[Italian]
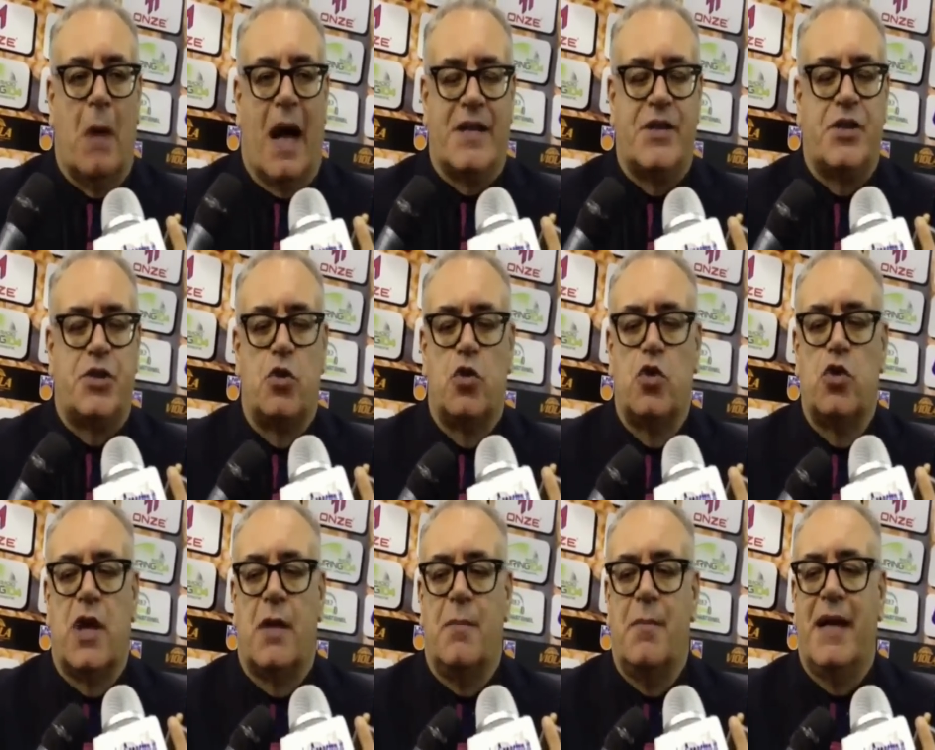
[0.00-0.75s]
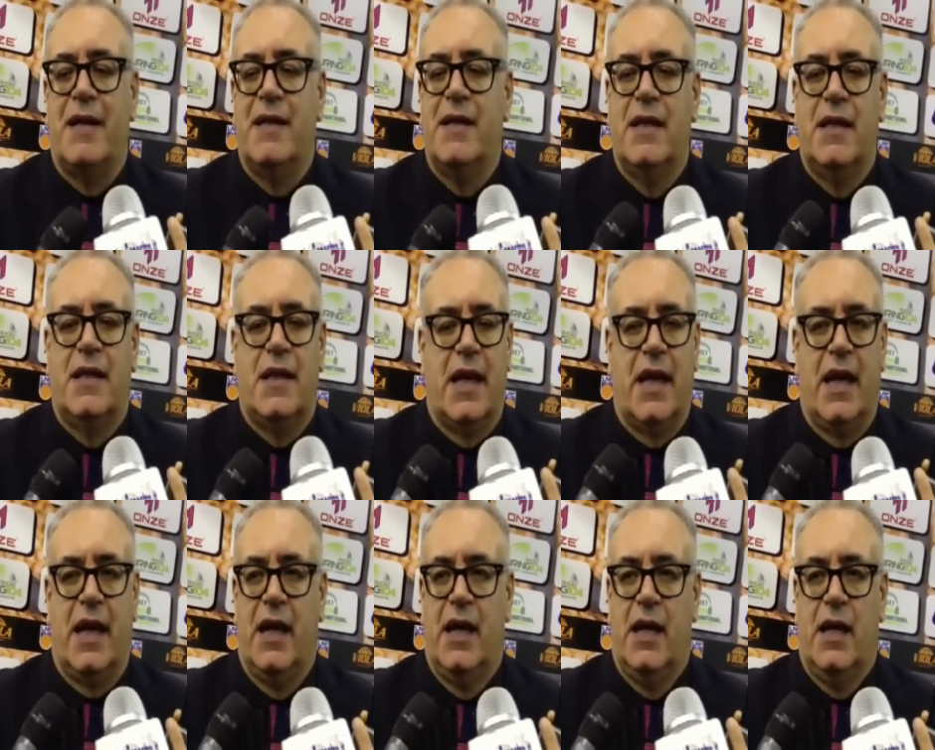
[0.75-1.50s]

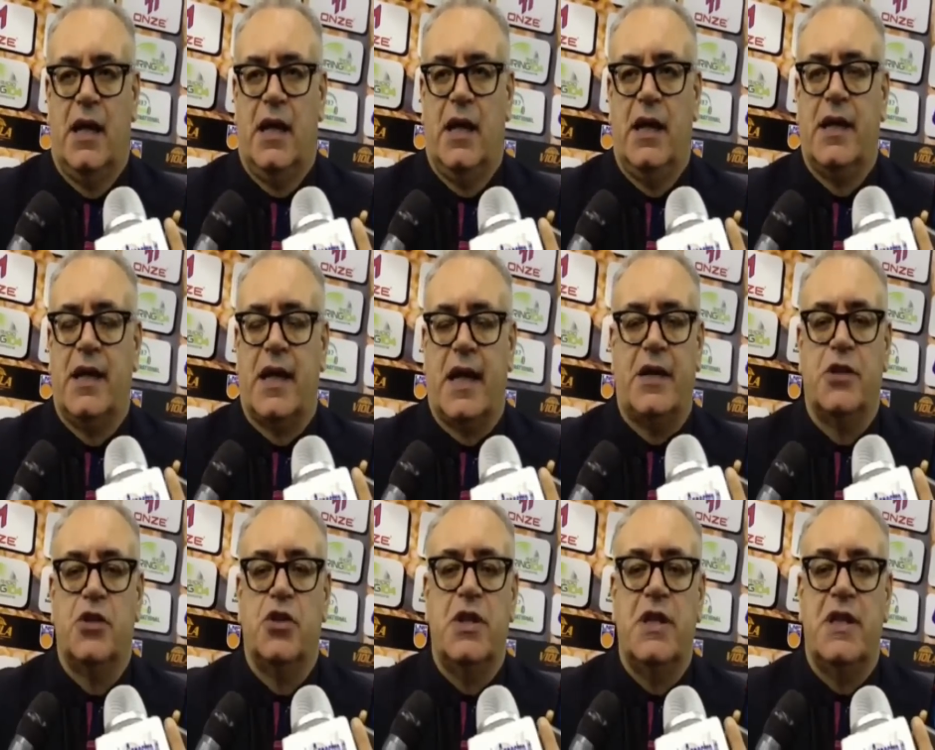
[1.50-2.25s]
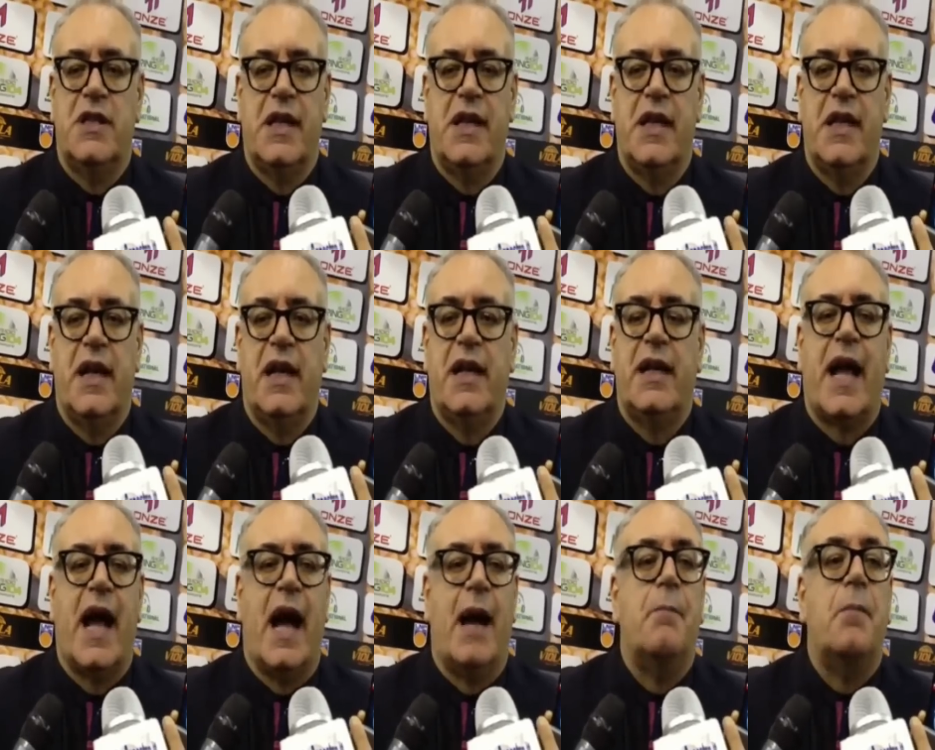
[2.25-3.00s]
assolutamente in grado di tenere
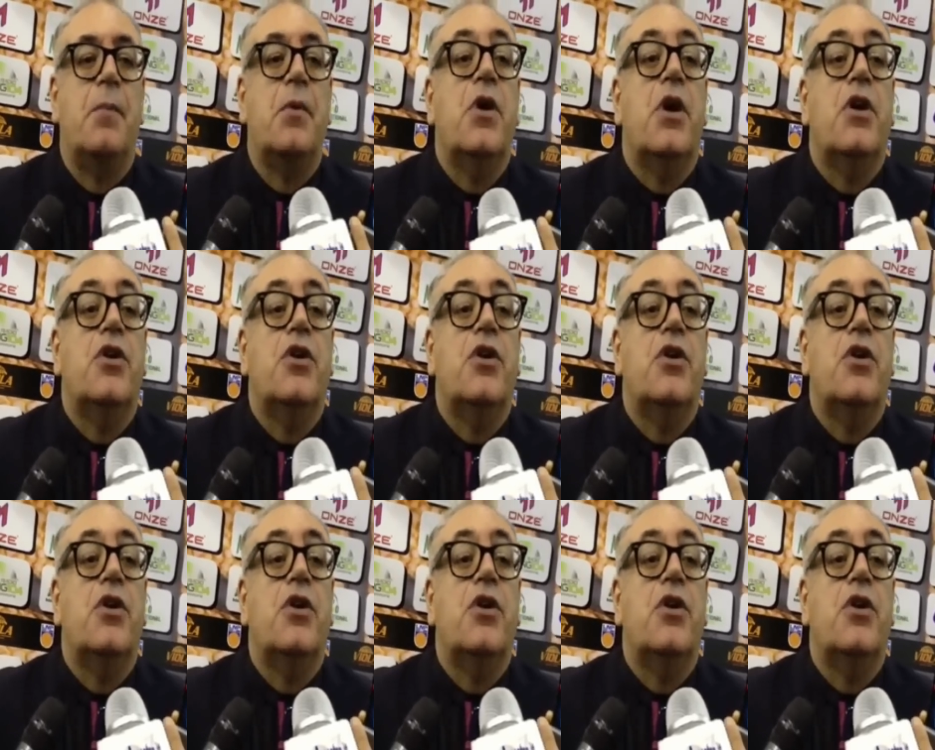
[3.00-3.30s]
il campo.